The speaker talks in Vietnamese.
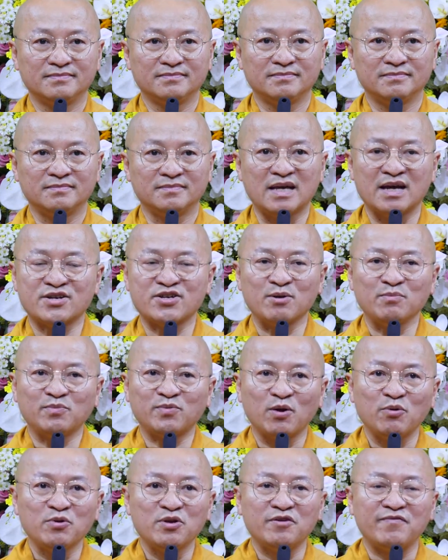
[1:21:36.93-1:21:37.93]
Đời sống
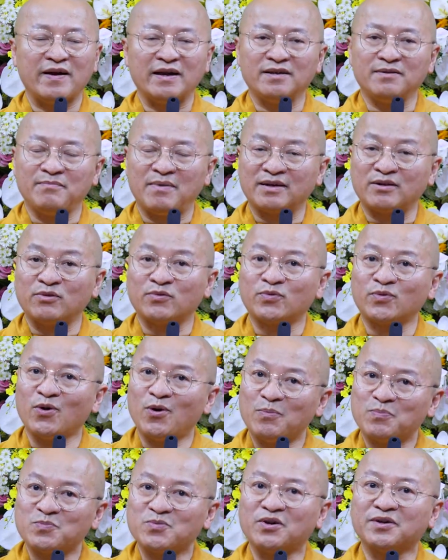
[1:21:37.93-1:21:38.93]
tu như vậy mặc dù
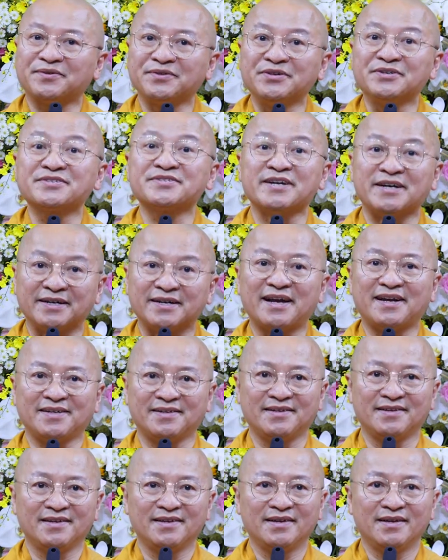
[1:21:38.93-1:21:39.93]
tốt cho đương sự đấy,
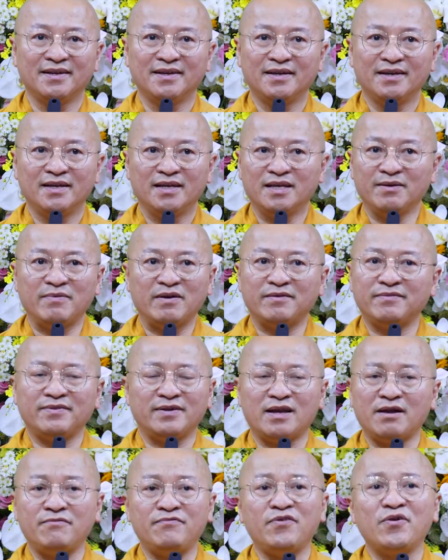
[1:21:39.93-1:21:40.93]
nhưng mà
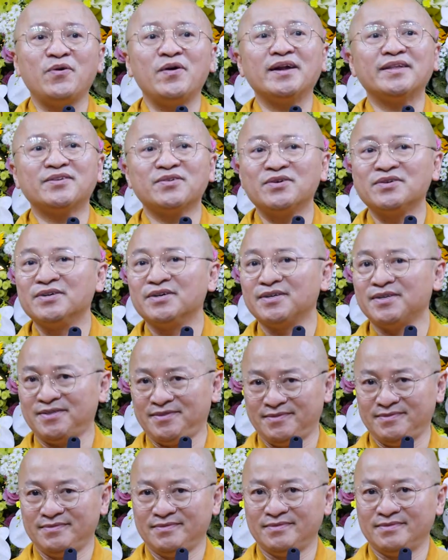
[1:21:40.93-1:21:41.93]
lại vô ích cho người
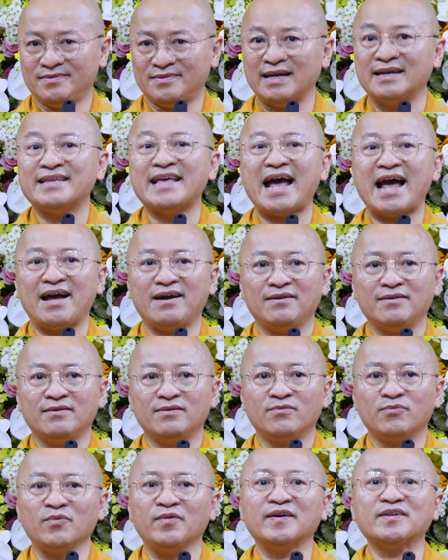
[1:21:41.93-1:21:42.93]
tại gia,
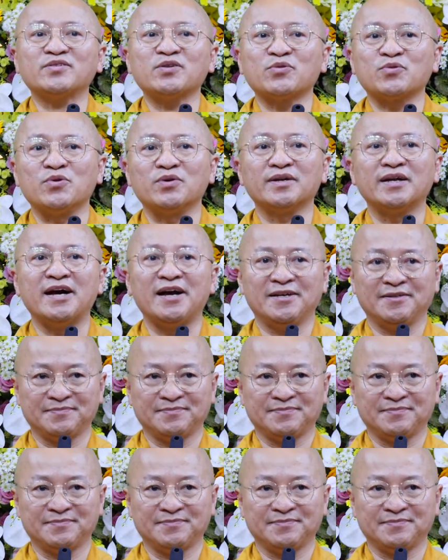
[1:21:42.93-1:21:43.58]
vô ích cho cuộc đời.